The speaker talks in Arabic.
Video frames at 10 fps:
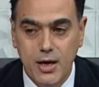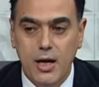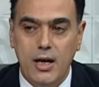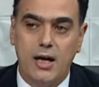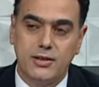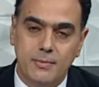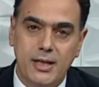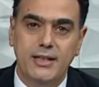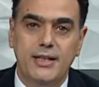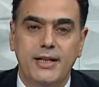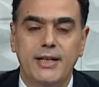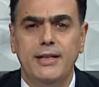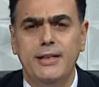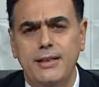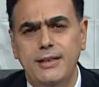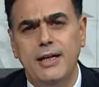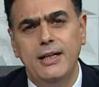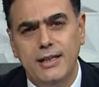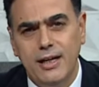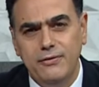العاصمه الاداريه الجديده
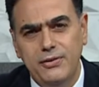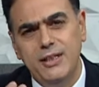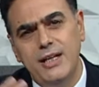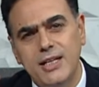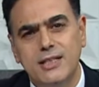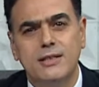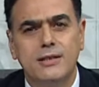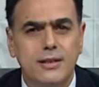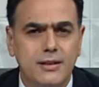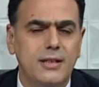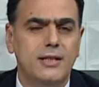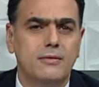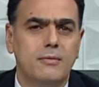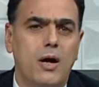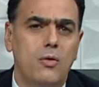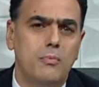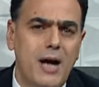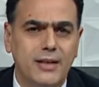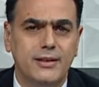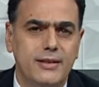اللي كان في ناس كتير او
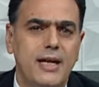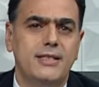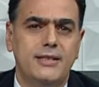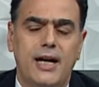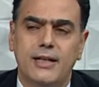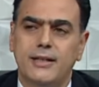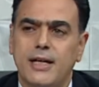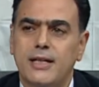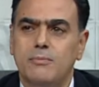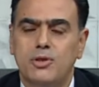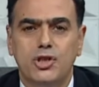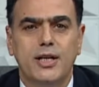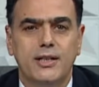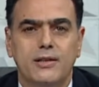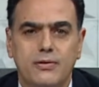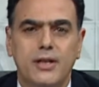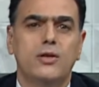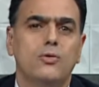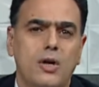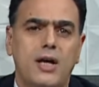بعض الناس يعني كانت بتشكك في
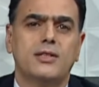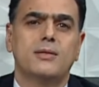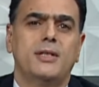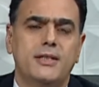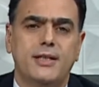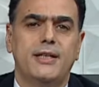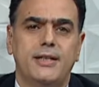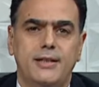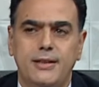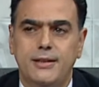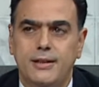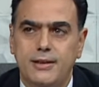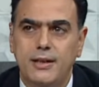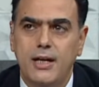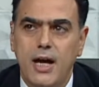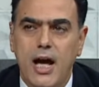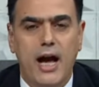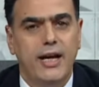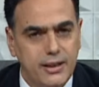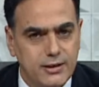انه العاصمه الاداريه الجديده دي
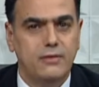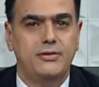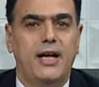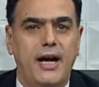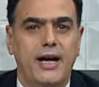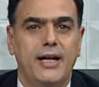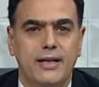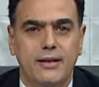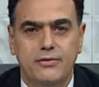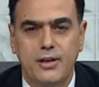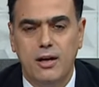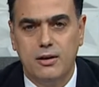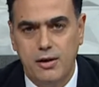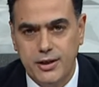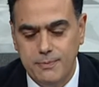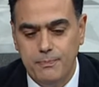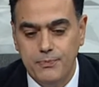هيحصل فيها حاجه في القريب